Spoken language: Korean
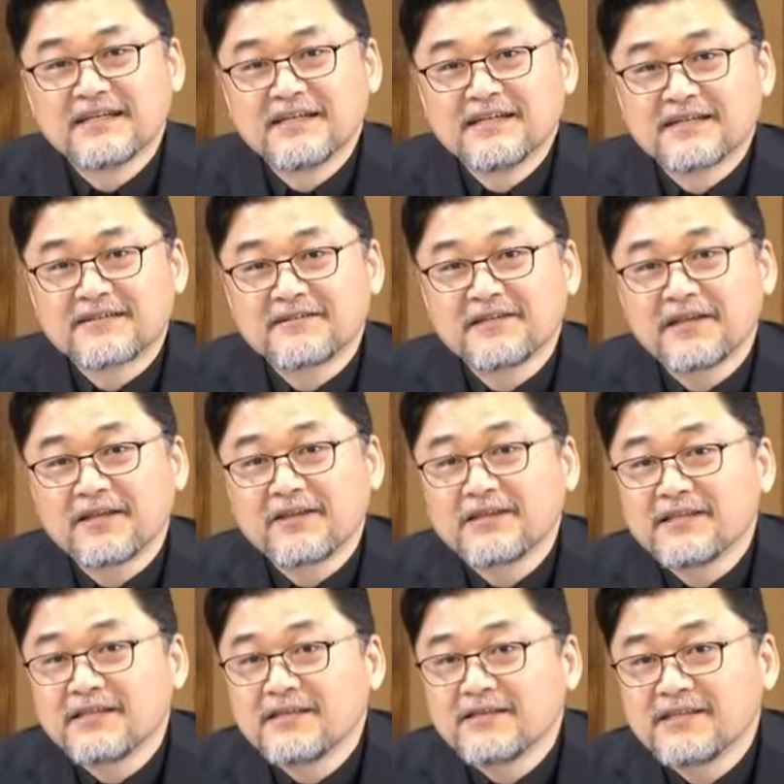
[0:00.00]
그런데
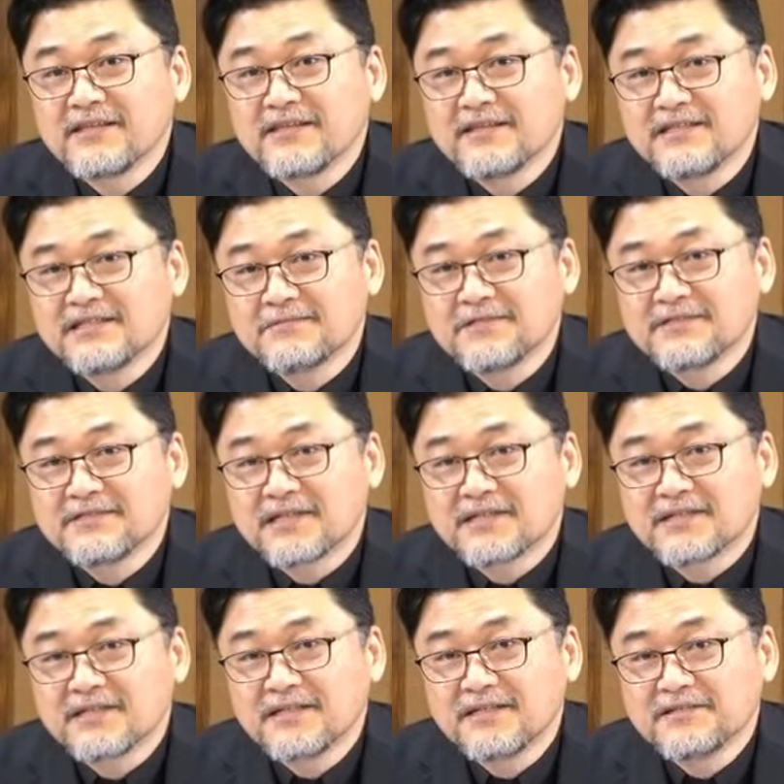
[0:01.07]
이
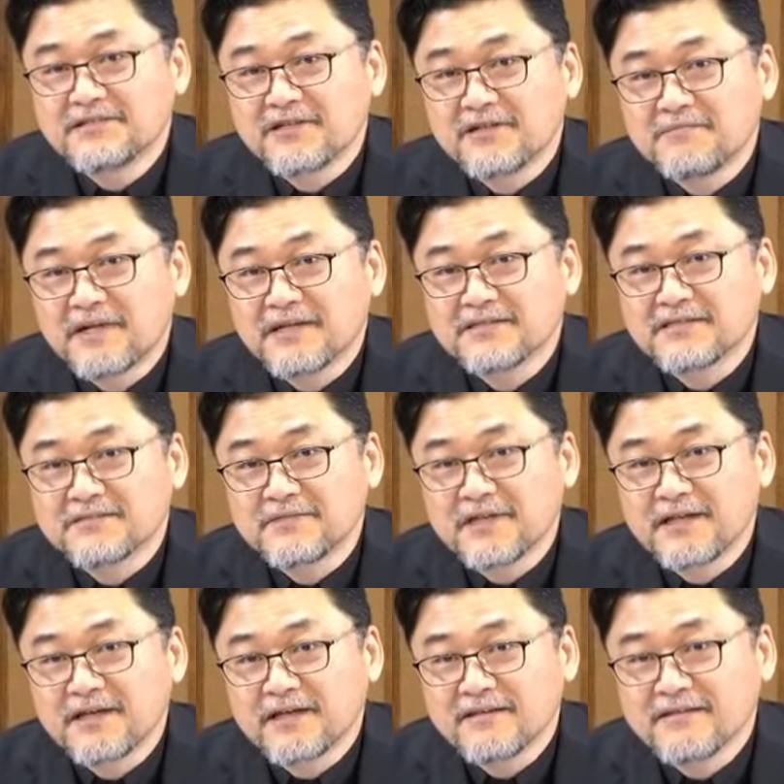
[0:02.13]
21장 1절
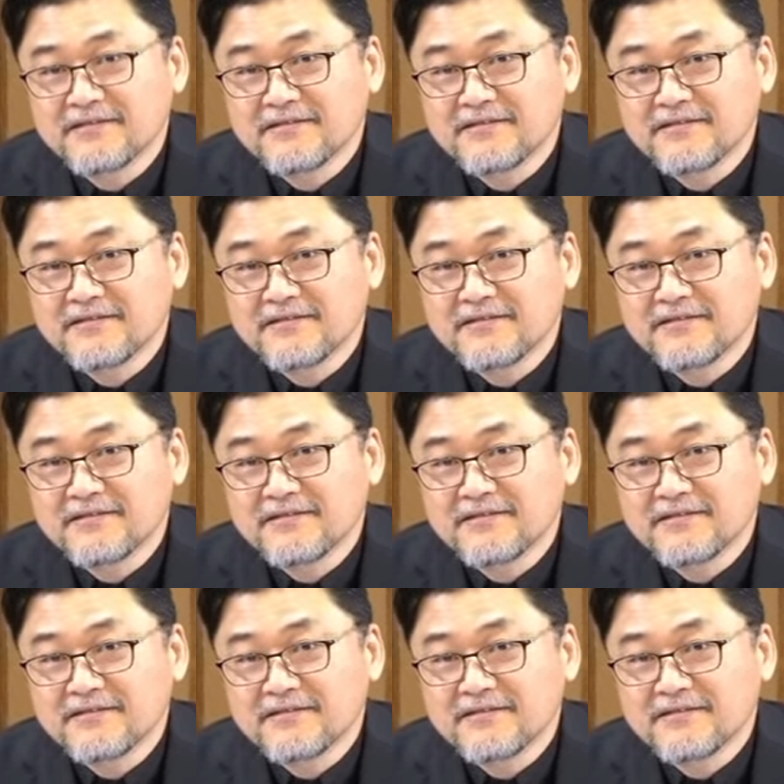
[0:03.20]
말씀의